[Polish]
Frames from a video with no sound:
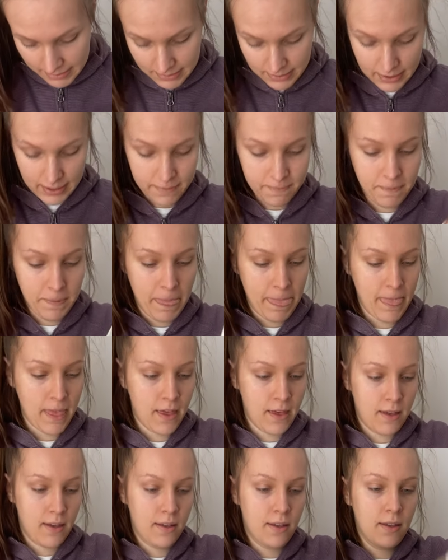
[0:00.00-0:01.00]
SK
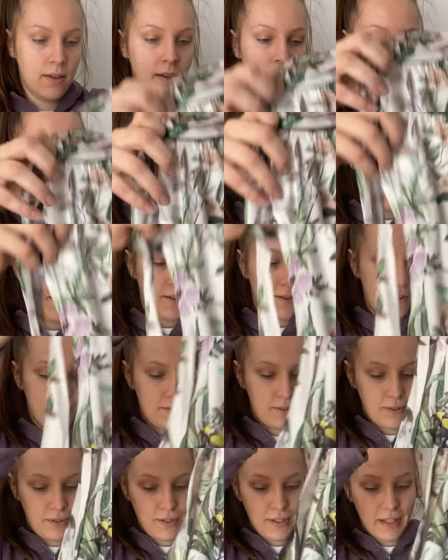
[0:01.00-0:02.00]
o
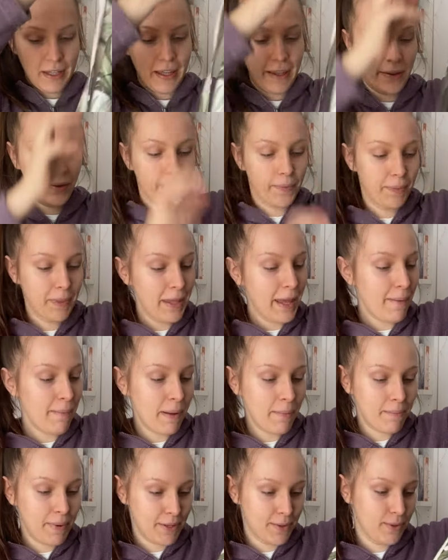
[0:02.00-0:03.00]
coś takiego. Ja
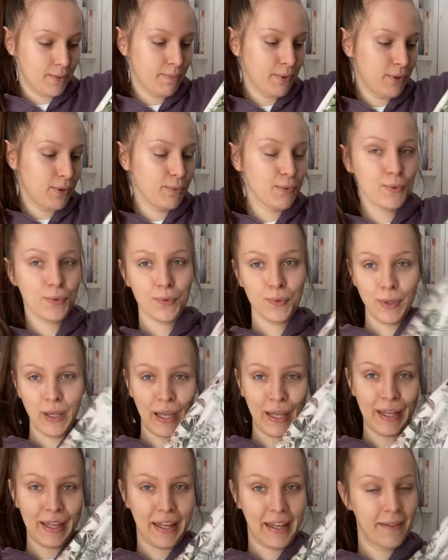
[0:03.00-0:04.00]
mam bardzo podobną
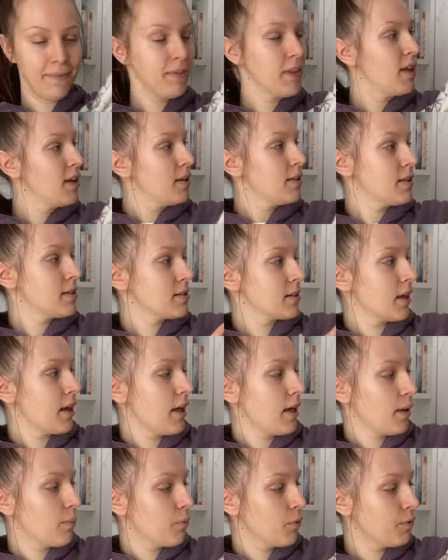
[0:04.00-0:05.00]
sukienkę, też z
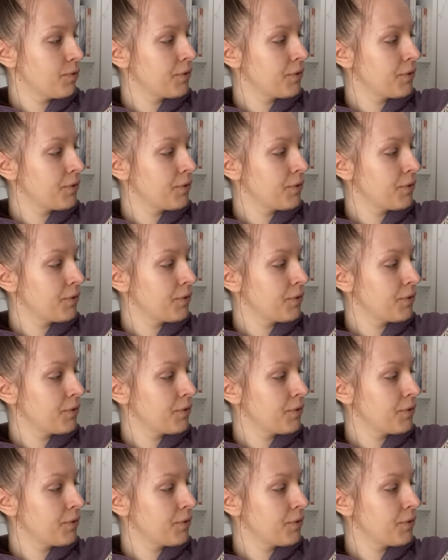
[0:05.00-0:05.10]
HM-u,